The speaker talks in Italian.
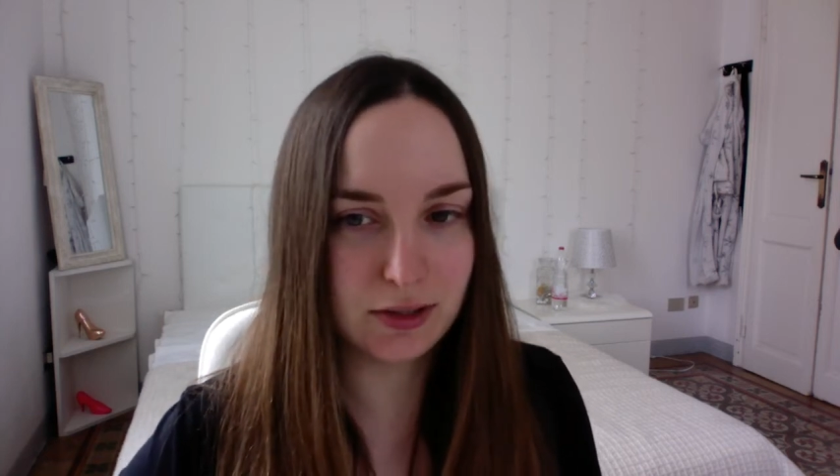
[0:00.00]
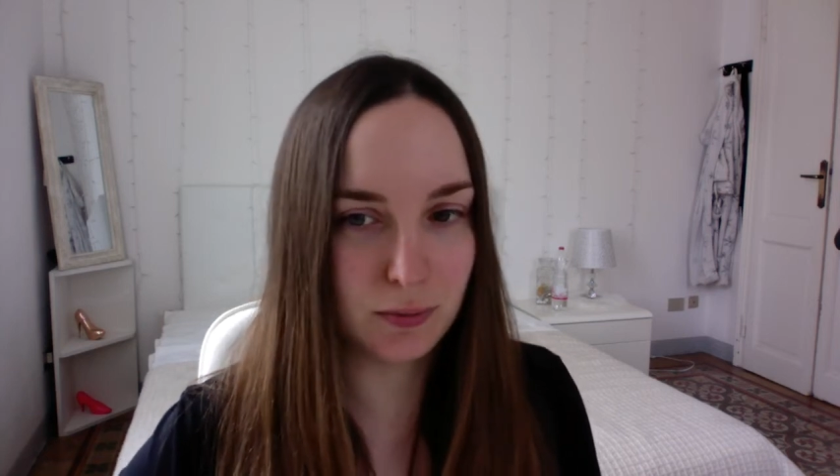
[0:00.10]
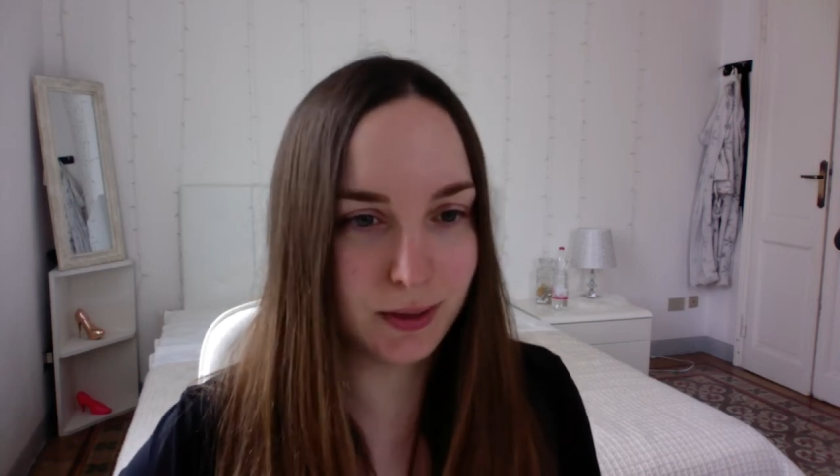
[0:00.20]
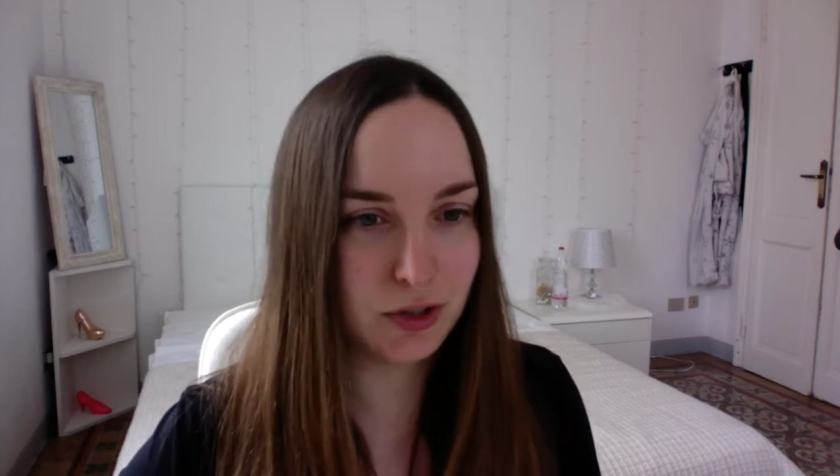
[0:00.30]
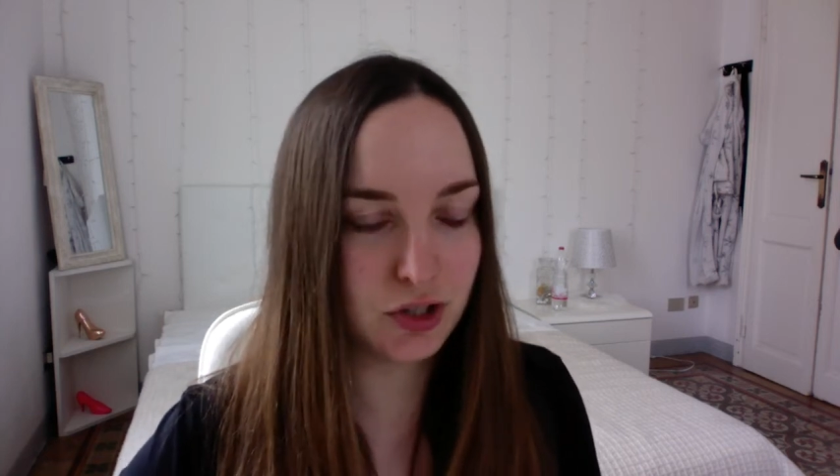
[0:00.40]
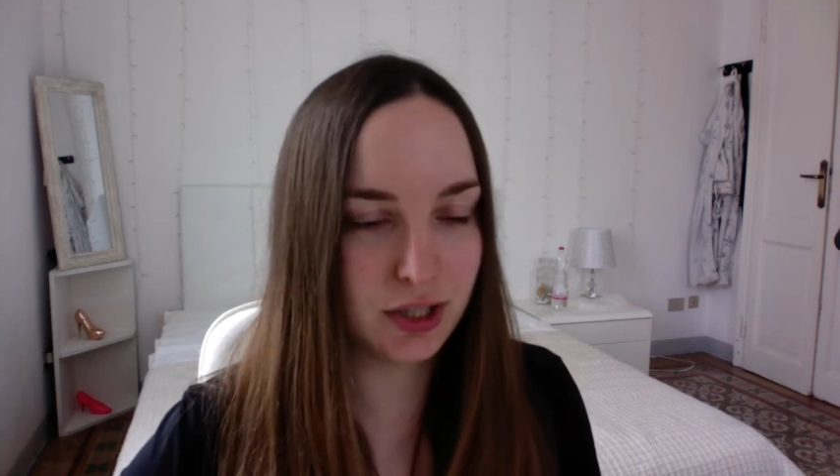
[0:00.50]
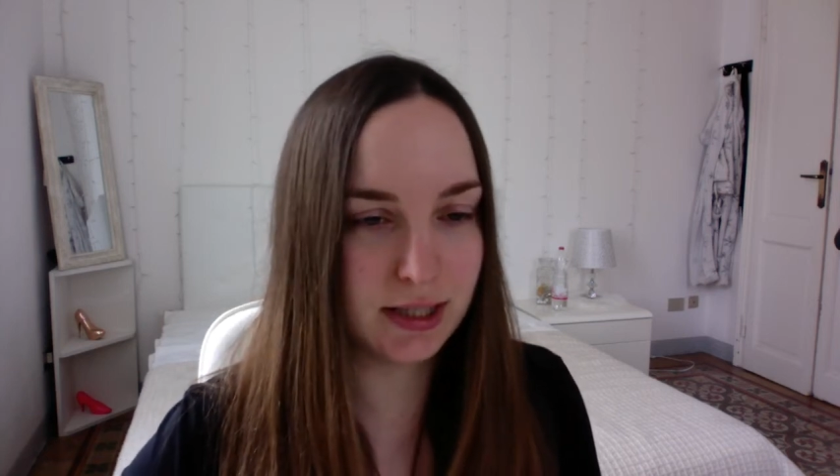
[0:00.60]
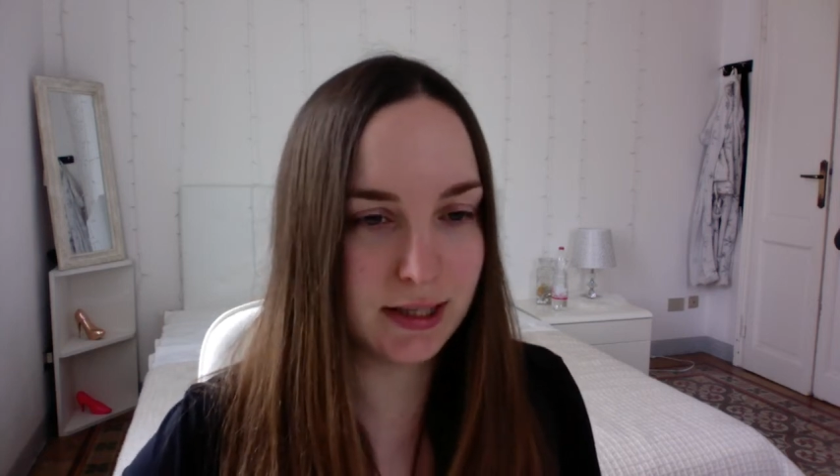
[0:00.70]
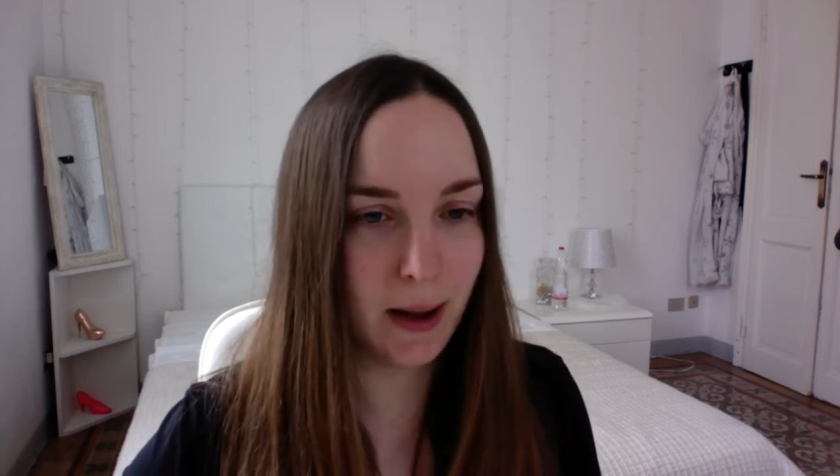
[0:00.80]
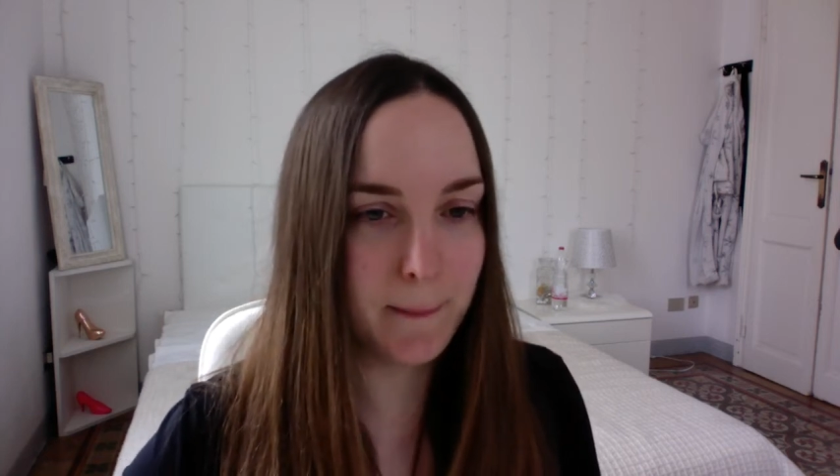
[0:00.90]

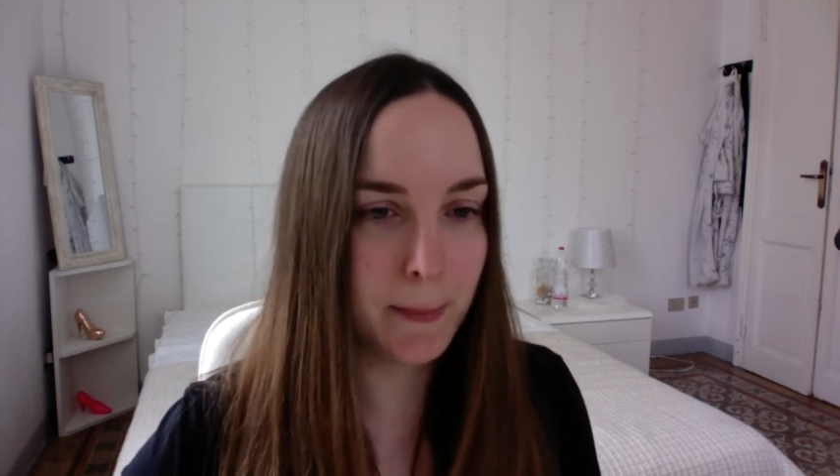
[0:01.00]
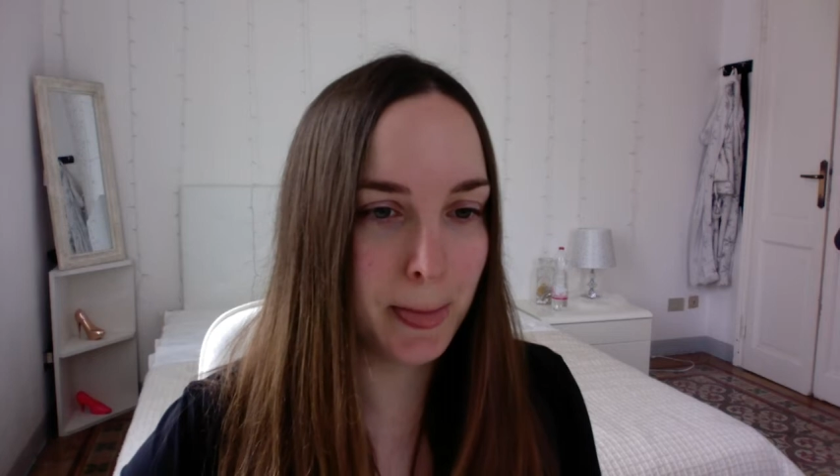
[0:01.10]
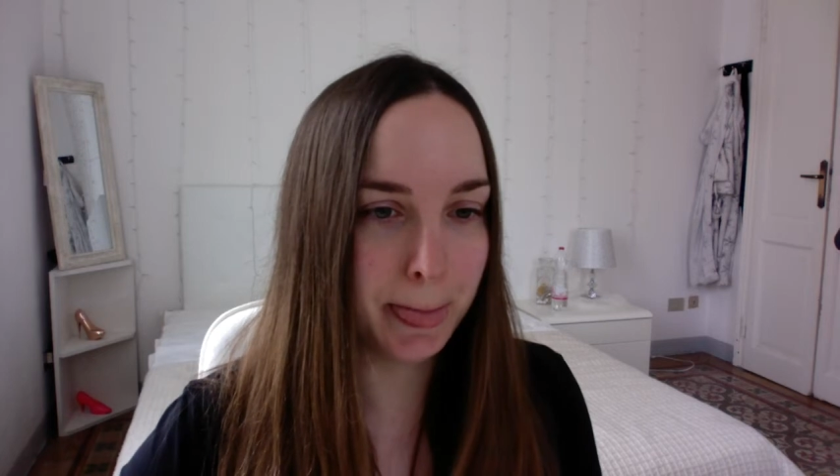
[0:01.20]
sopracciglia,